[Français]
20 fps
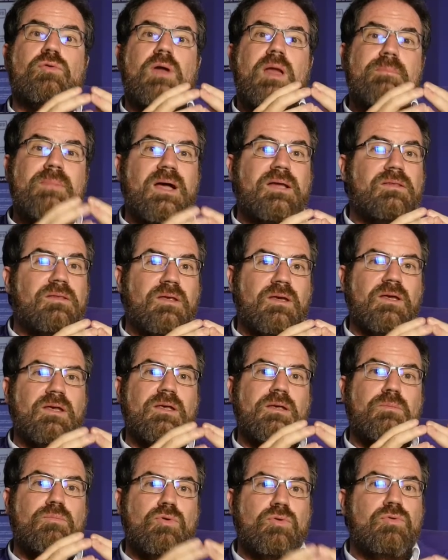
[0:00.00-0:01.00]
la
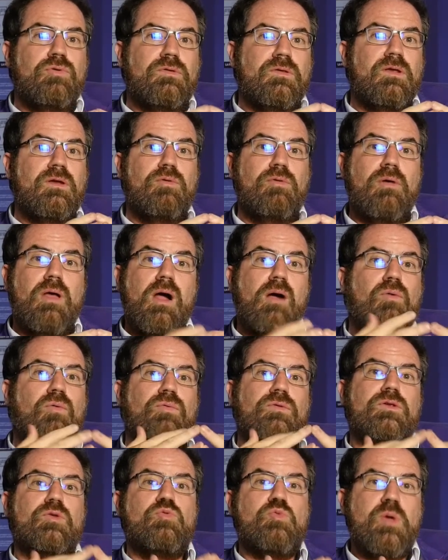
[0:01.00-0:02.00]
bactérie monocellulaire
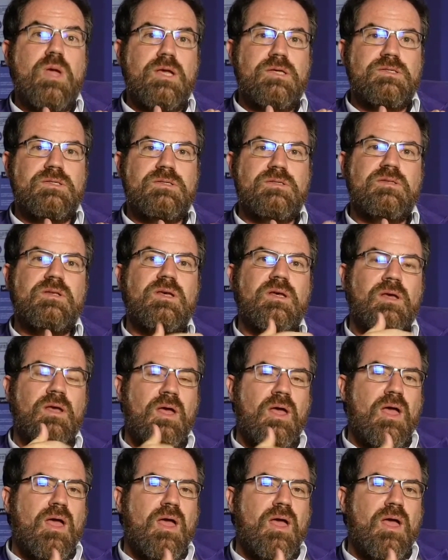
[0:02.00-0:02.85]
continue à exister